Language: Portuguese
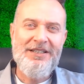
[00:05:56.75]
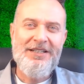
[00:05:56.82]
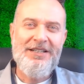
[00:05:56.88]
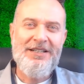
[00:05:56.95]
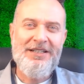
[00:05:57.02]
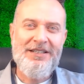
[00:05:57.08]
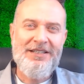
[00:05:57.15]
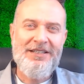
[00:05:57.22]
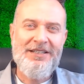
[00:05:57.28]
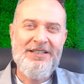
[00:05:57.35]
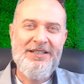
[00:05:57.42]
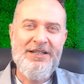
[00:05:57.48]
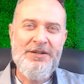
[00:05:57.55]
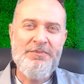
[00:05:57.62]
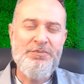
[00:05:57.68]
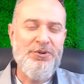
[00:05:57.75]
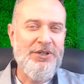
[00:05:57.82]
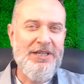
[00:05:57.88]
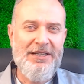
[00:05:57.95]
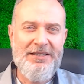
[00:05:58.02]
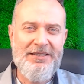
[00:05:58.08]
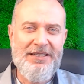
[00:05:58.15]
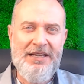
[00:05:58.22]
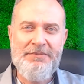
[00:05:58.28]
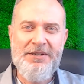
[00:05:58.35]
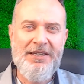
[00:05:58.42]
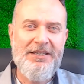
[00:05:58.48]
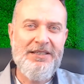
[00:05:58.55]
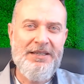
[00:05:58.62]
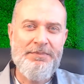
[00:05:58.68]
Uh, porque ele sabe
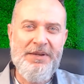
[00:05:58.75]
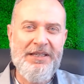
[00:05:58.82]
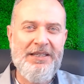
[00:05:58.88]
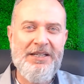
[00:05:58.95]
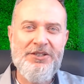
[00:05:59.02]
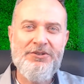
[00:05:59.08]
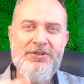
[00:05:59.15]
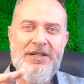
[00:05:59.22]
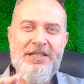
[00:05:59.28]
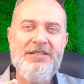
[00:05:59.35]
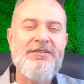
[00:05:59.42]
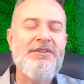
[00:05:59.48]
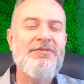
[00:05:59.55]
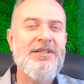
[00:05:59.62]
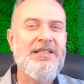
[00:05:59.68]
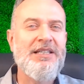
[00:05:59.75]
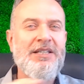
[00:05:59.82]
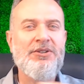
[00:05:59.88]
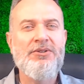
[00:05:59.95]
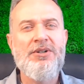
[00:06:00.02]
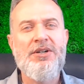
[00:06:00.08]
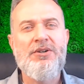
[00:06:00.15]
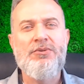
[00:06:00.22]
que independente do que ele estiver vendendo,